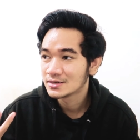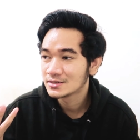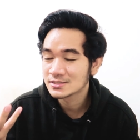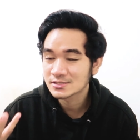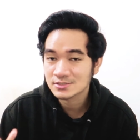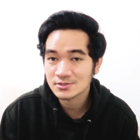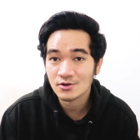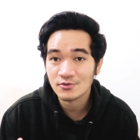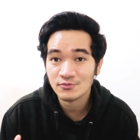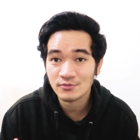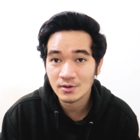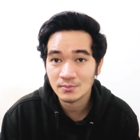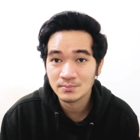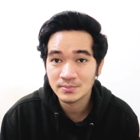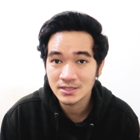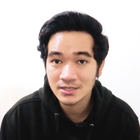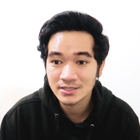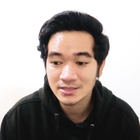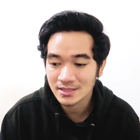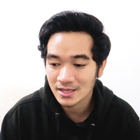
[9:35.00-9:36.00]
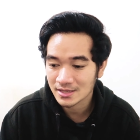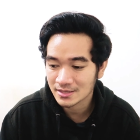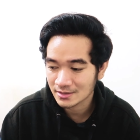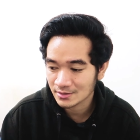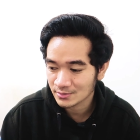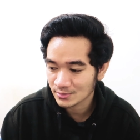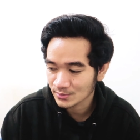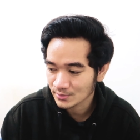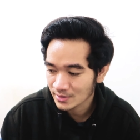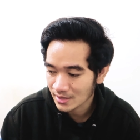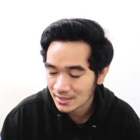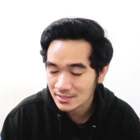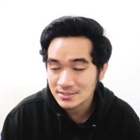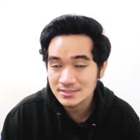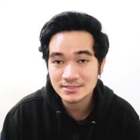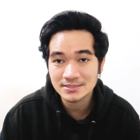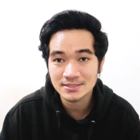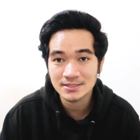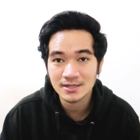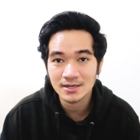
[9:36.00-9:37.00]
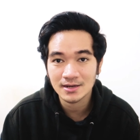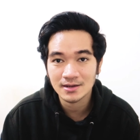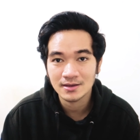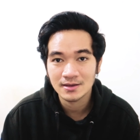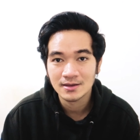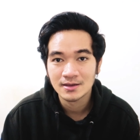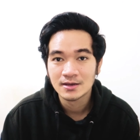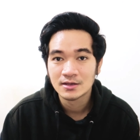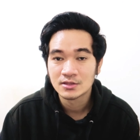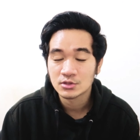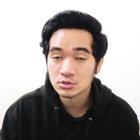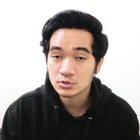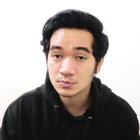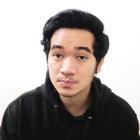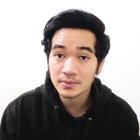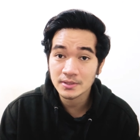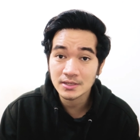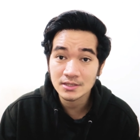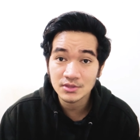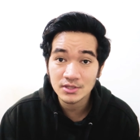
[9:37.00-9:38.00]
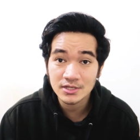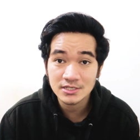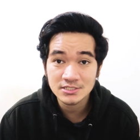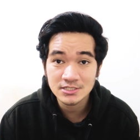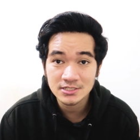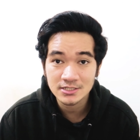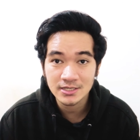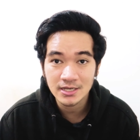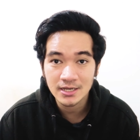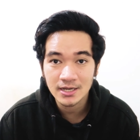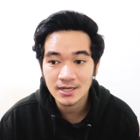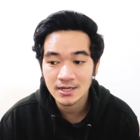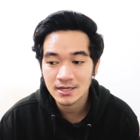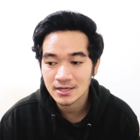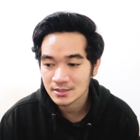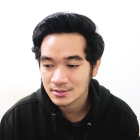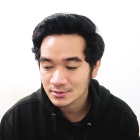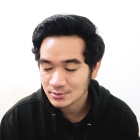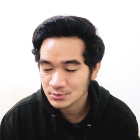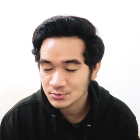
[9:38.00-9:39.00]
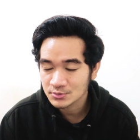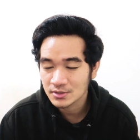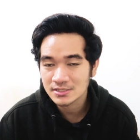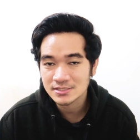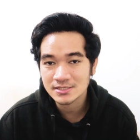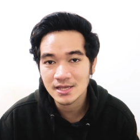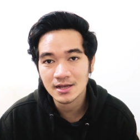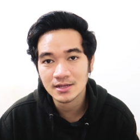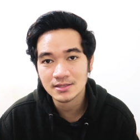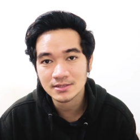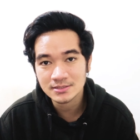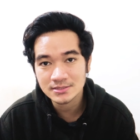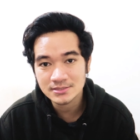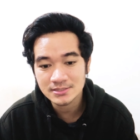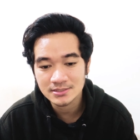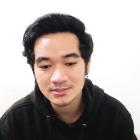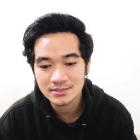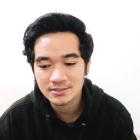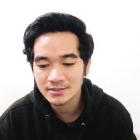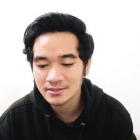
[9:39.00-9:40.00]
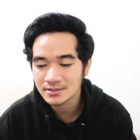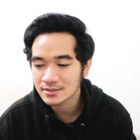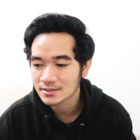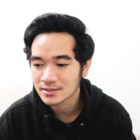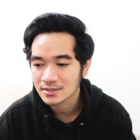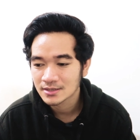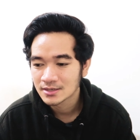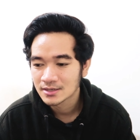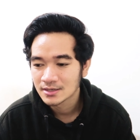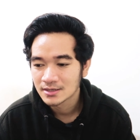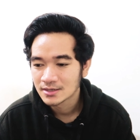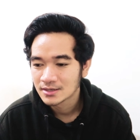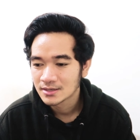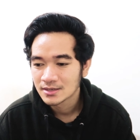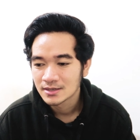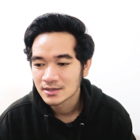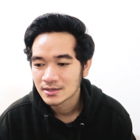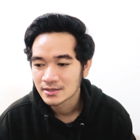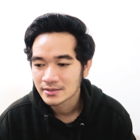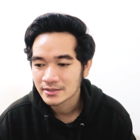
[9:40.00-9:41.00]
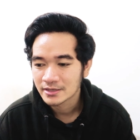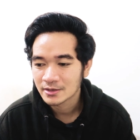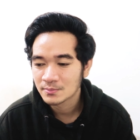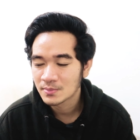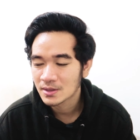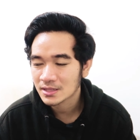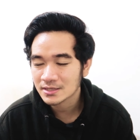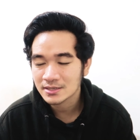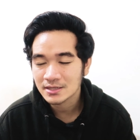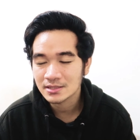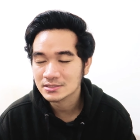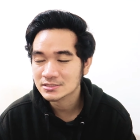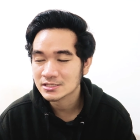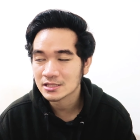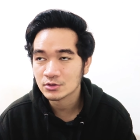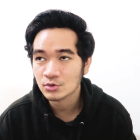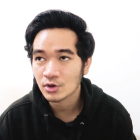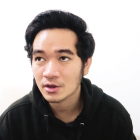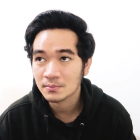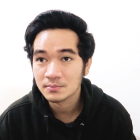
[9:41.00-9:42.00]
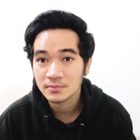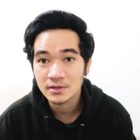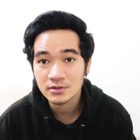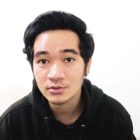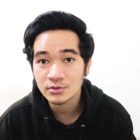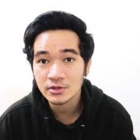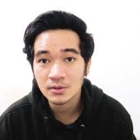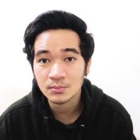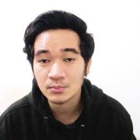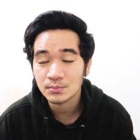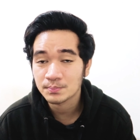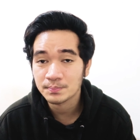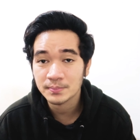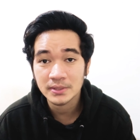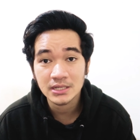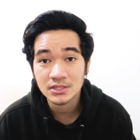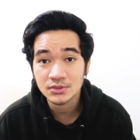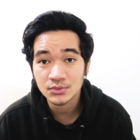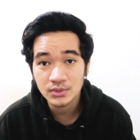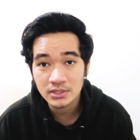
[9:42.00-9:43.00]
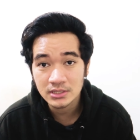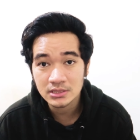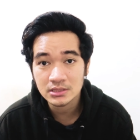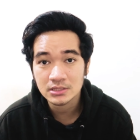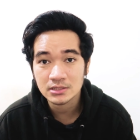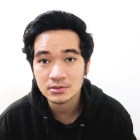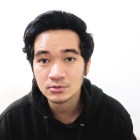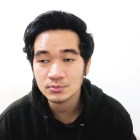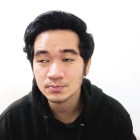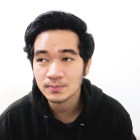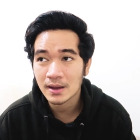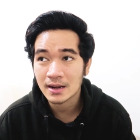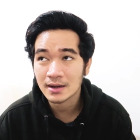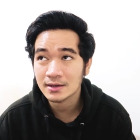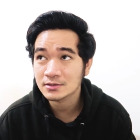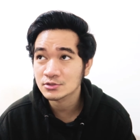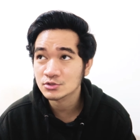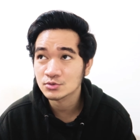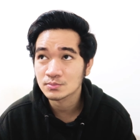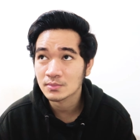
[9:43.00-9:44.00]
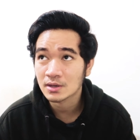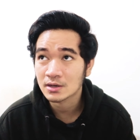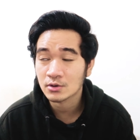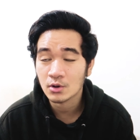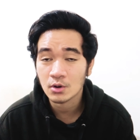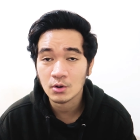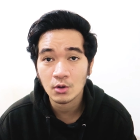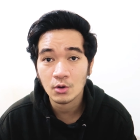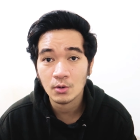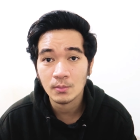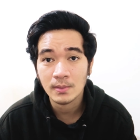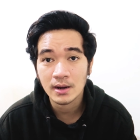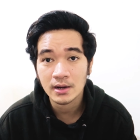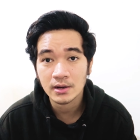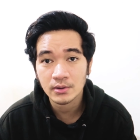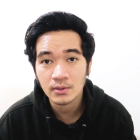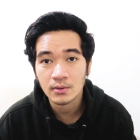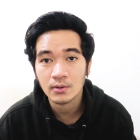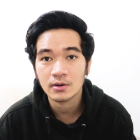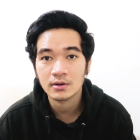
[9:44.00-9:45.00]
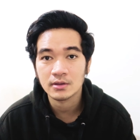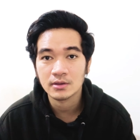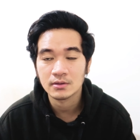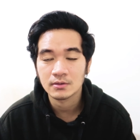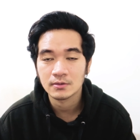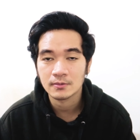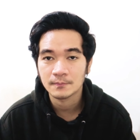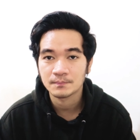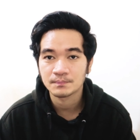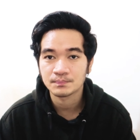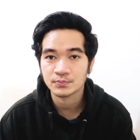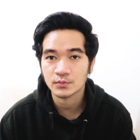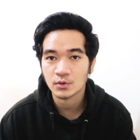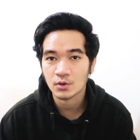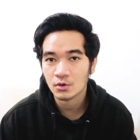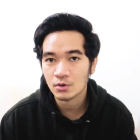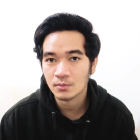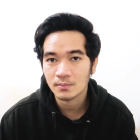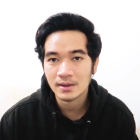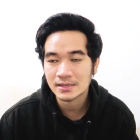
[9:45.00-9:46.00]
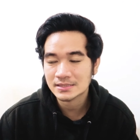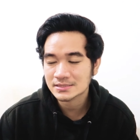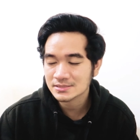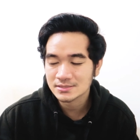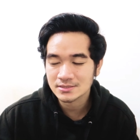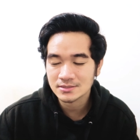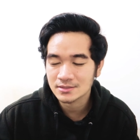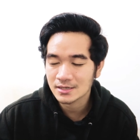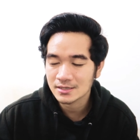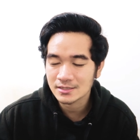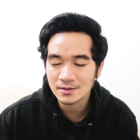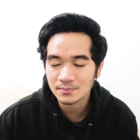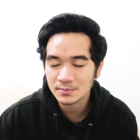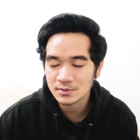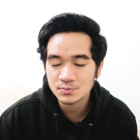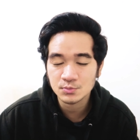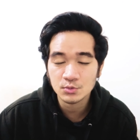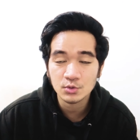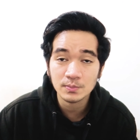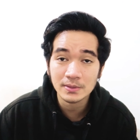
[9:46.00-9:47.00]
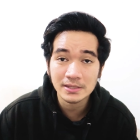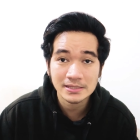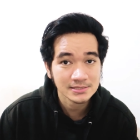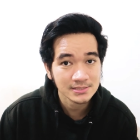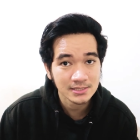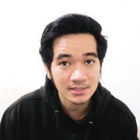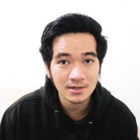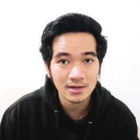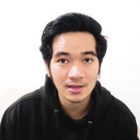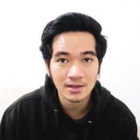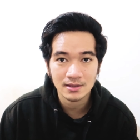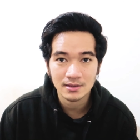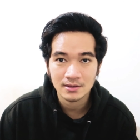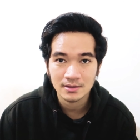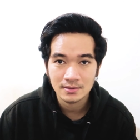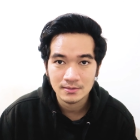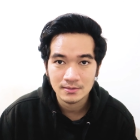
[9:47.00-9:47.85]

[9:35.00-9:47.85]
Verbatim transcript: dissolvabilitasnya itu udah kecil terus penetrationnya juga sangat kecil jadi ya ibarat dari satu mg itu yang penetrate itu paling cuma 0,0 gitu 0, gak nyampe 10 lah